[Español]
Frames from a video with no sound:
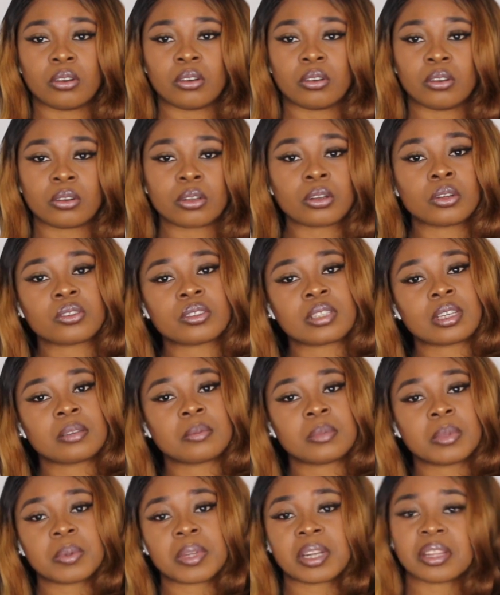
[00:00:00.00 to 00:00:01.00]
o no sé,
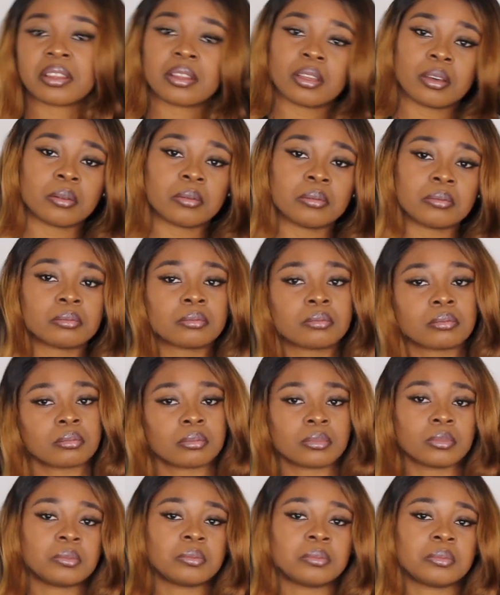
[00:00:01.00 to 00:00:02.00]
me pareció
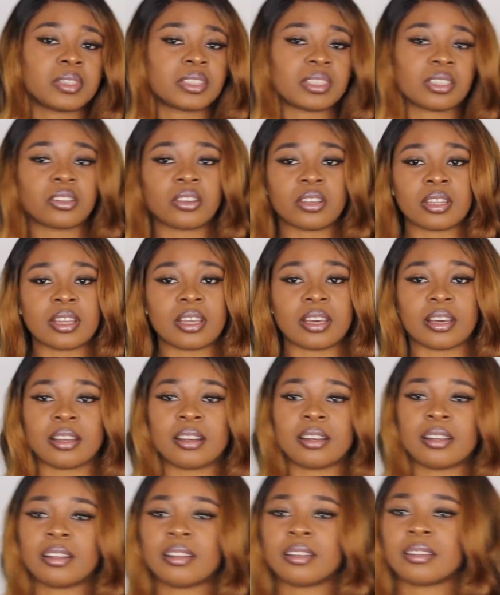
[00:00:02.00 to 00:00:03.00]
un vestido ideal.